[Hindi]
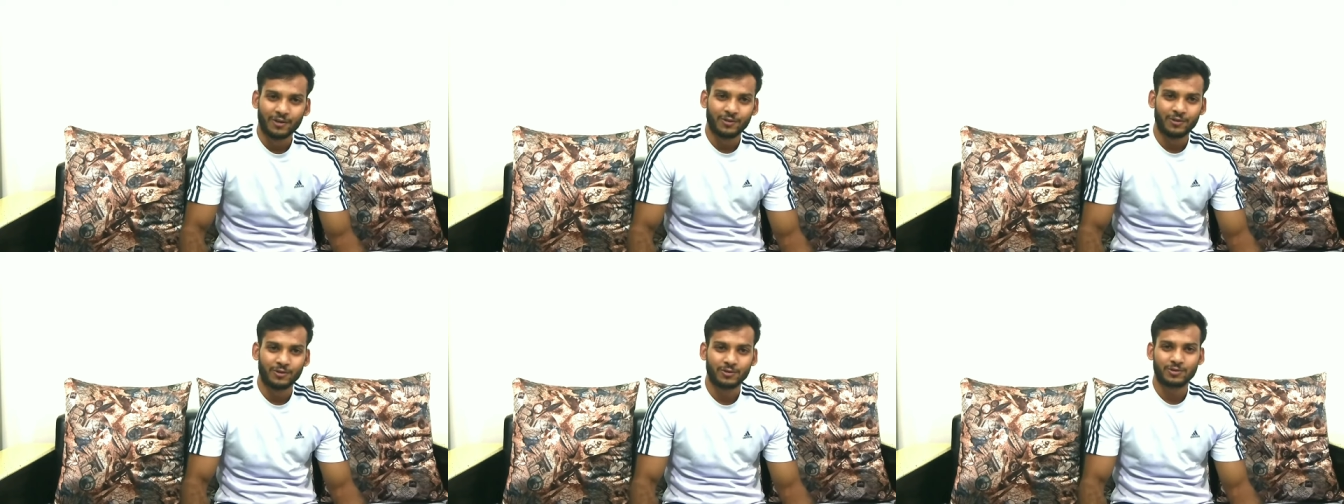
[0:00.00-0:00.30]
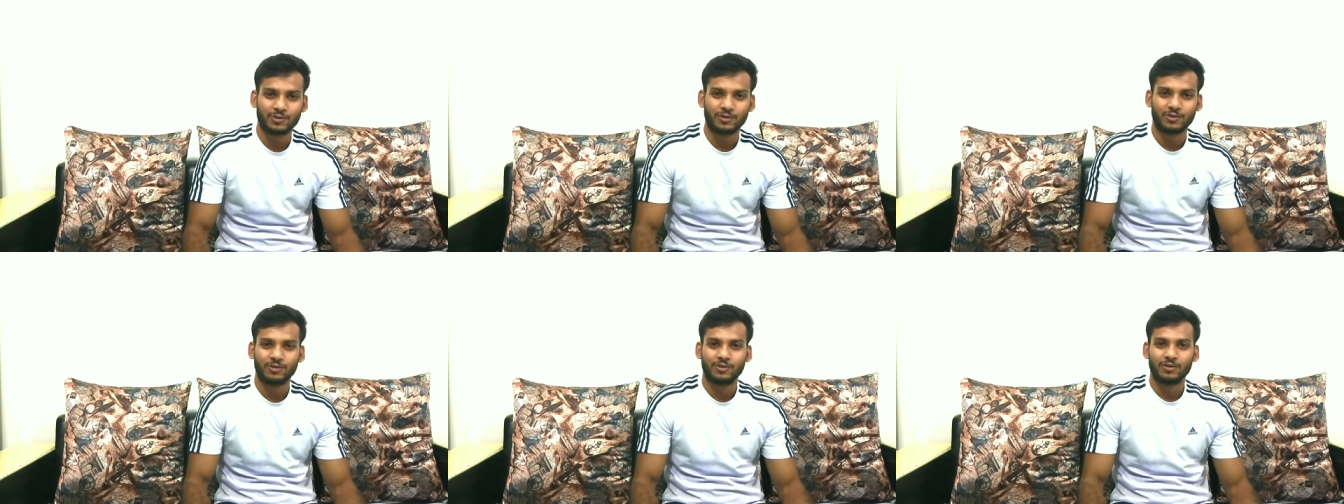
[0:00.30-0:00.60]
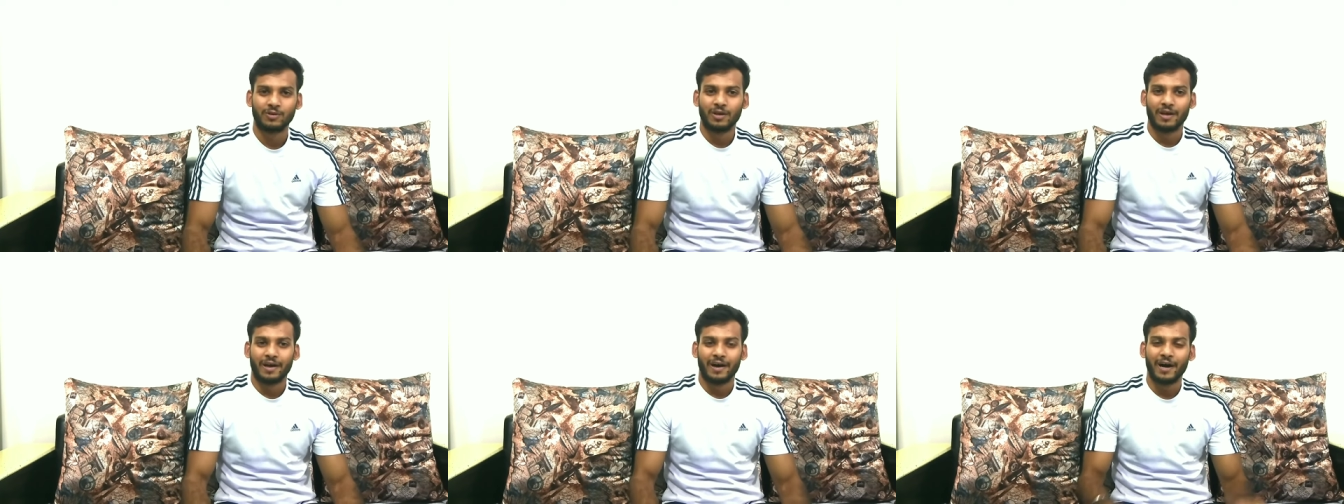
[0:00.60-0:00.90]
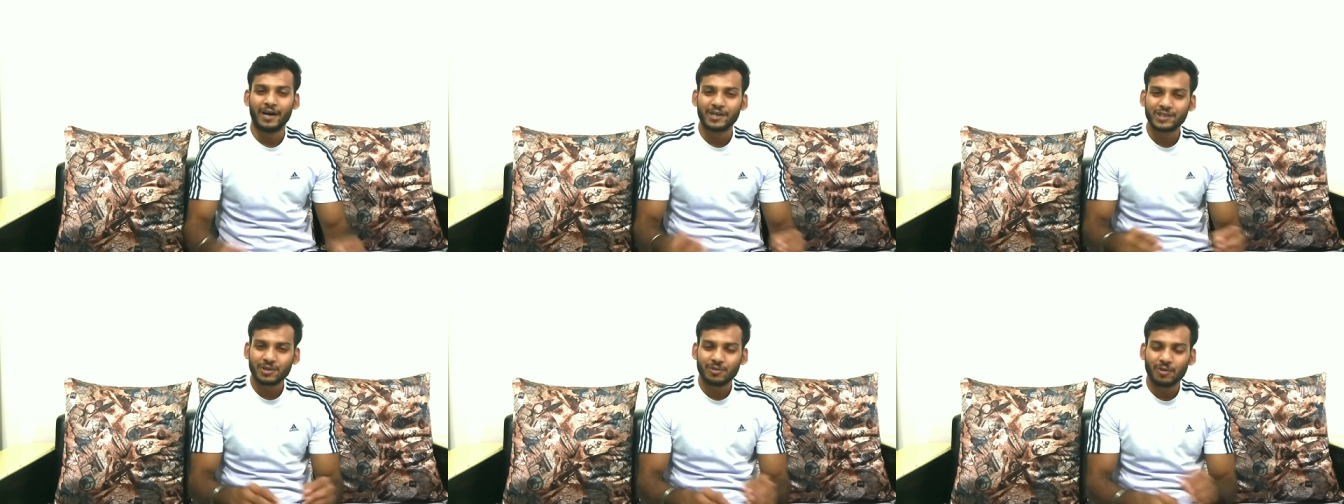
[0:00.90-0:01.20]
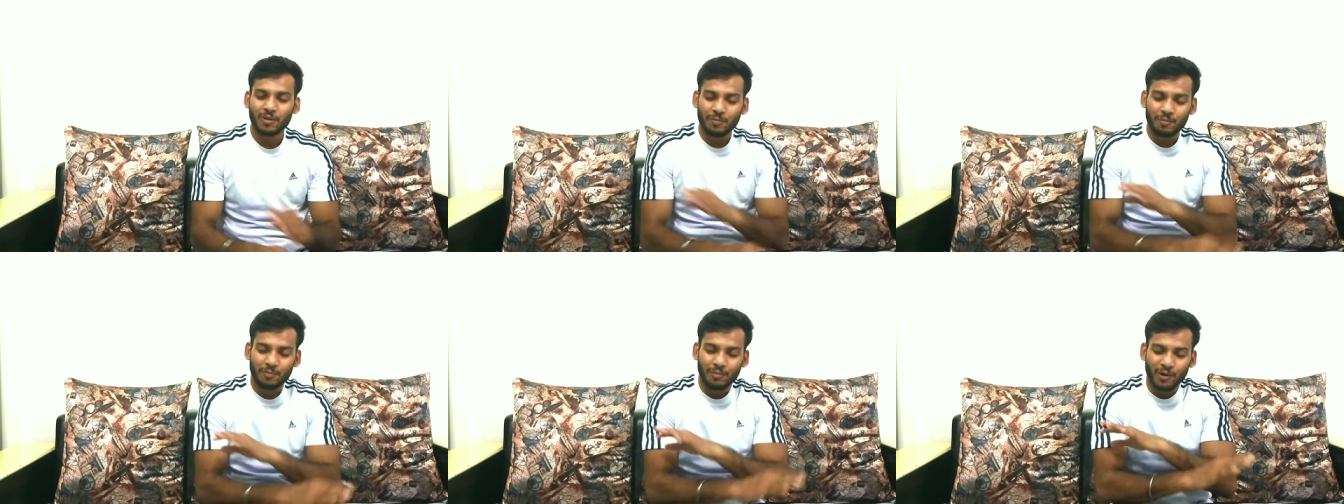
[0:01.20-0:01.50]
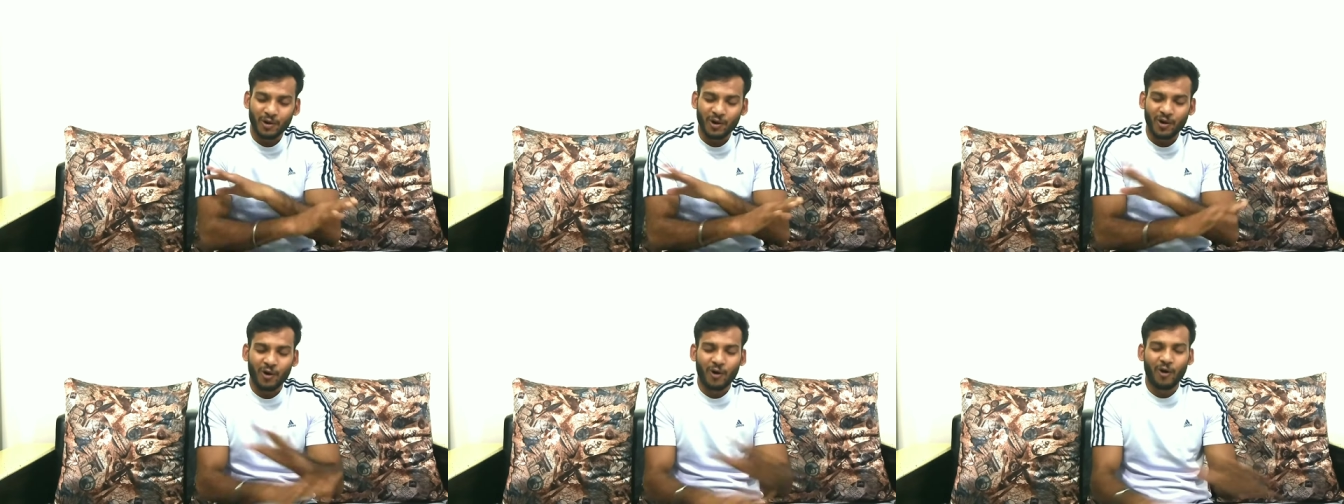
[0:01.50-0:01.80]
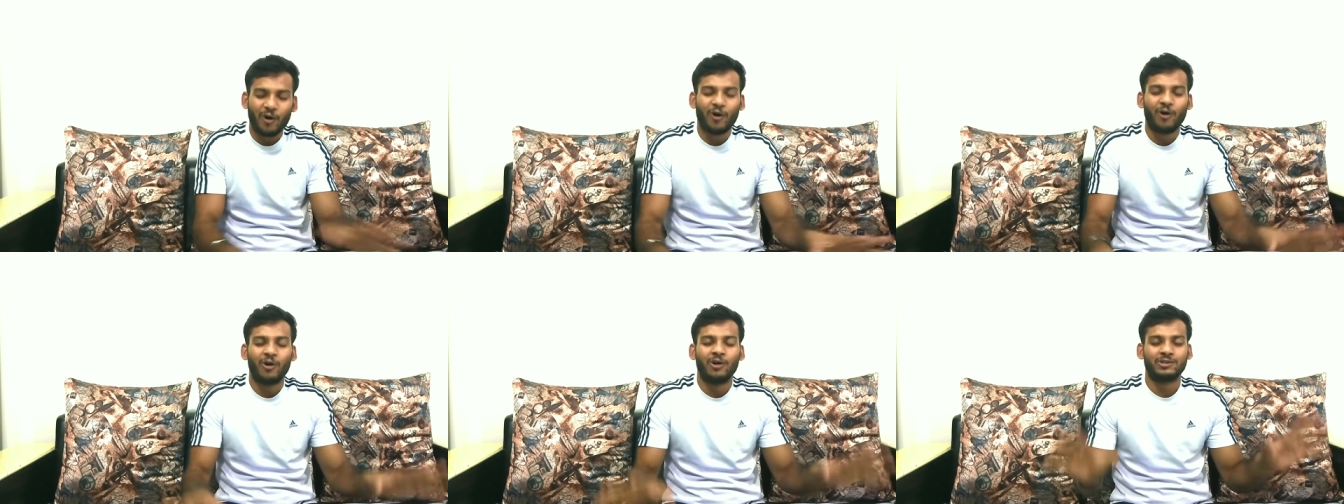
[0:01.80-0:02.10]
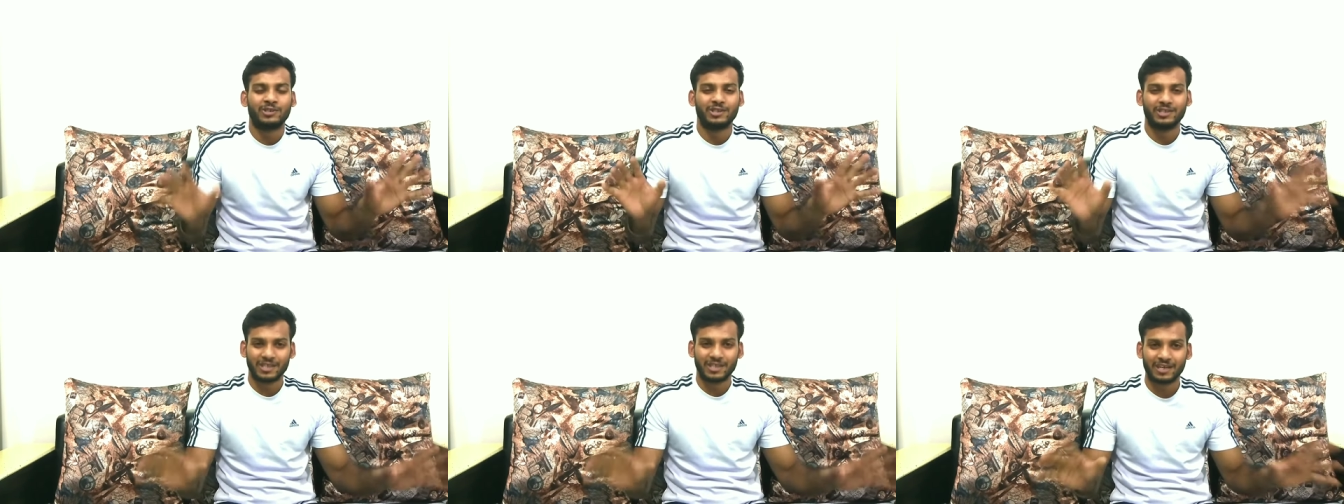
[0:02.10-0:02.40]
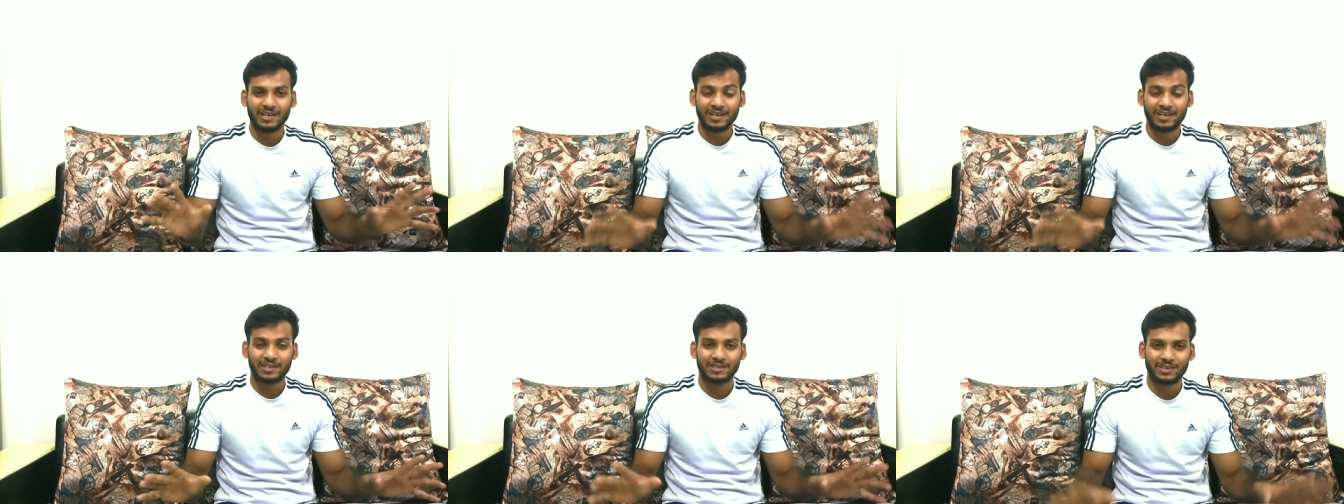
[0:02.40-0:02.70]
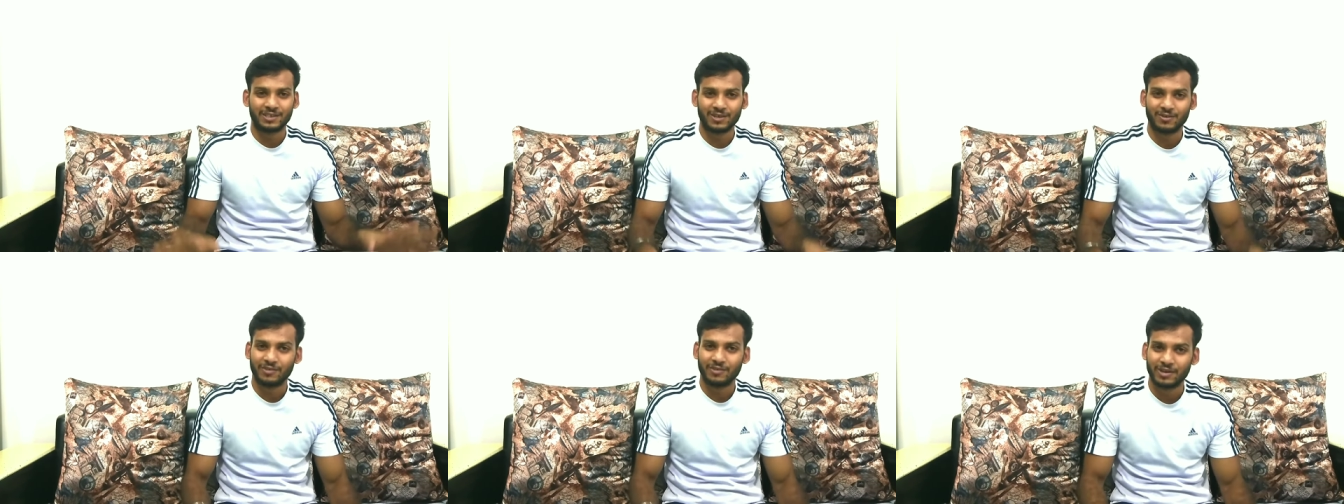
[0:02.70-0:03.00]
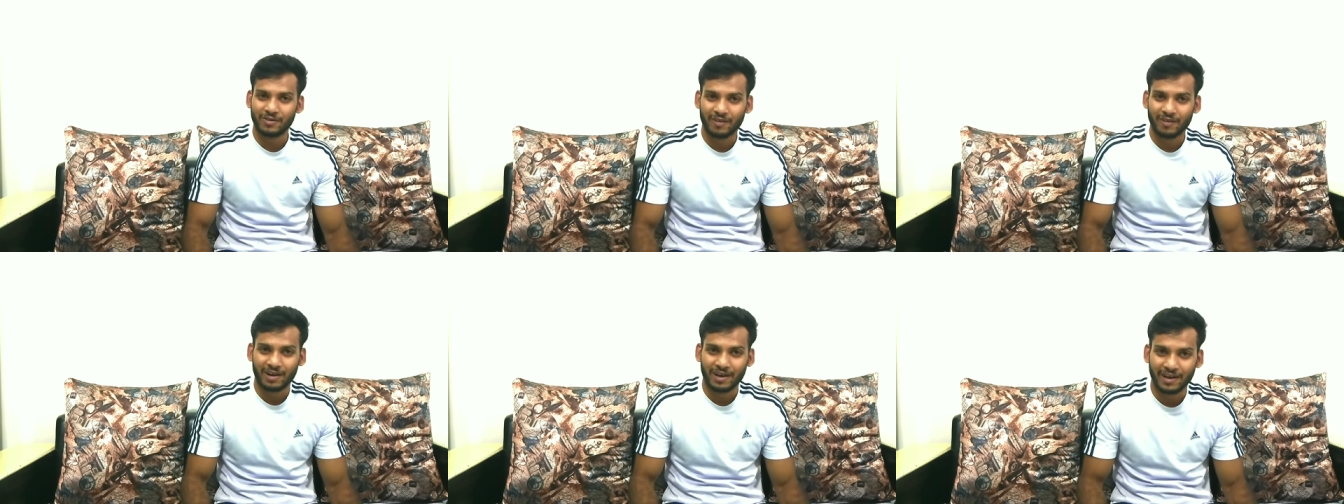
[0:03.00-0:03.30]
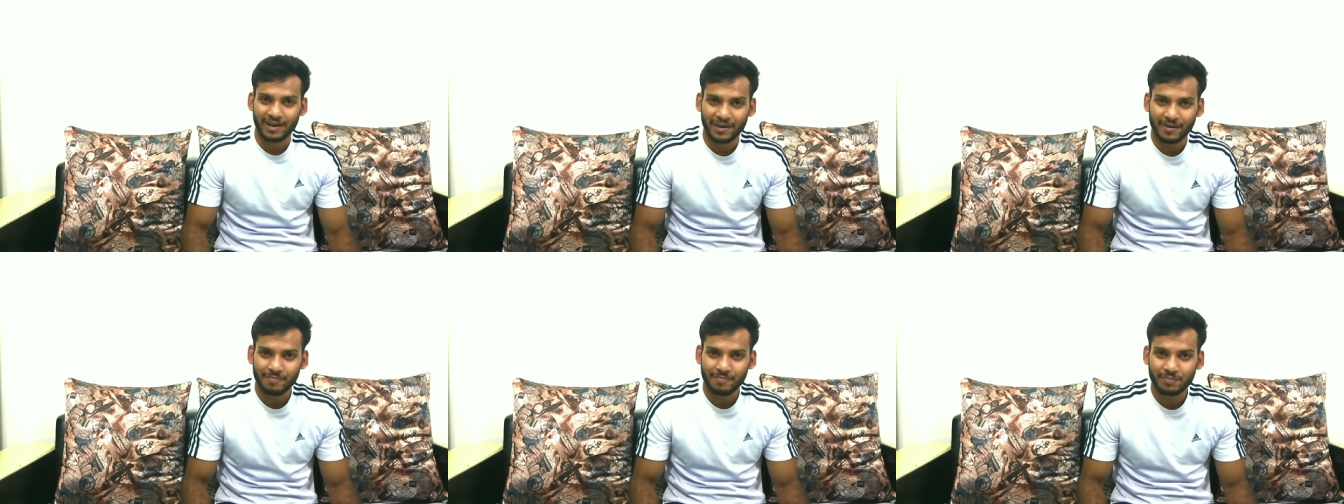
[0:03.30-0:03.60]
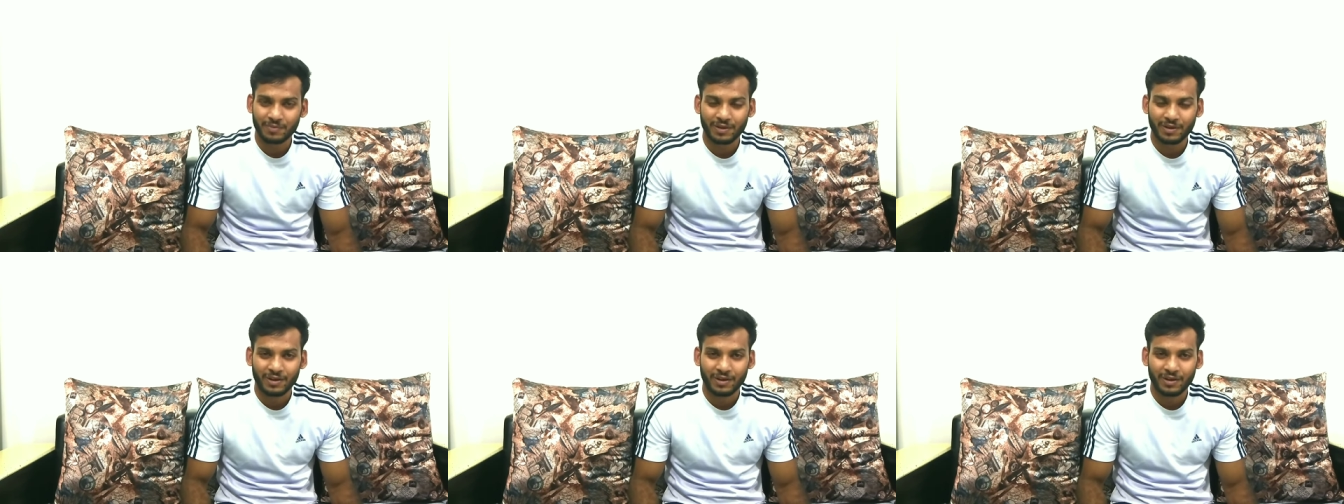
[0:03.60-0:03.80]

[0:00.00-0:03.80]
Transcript: दोस्तों आज का ब्लॉग बहुत ही ज़्यादा इंटरेस्टिंग होने वाला है